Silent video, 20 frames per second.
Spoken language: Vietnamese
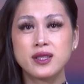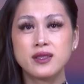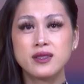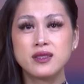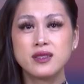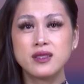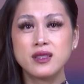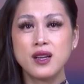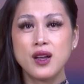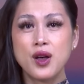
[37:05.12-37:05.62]

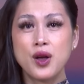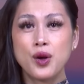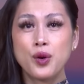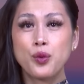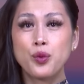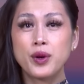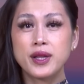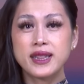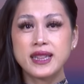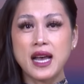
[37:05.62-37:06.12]
tướng
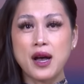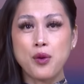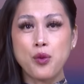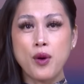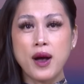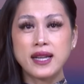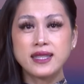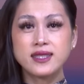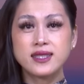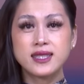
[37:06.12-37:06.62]

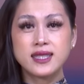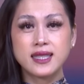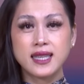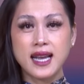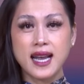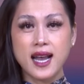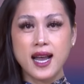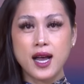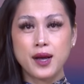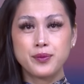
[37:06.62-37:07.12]
Withawat
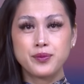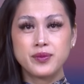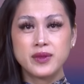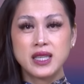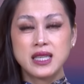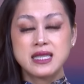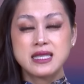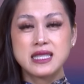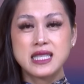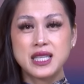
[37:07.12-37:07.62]
Chinkham,
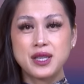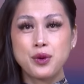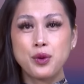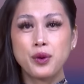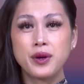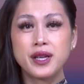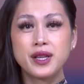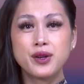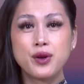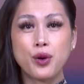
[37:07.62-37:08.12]
chỉ huy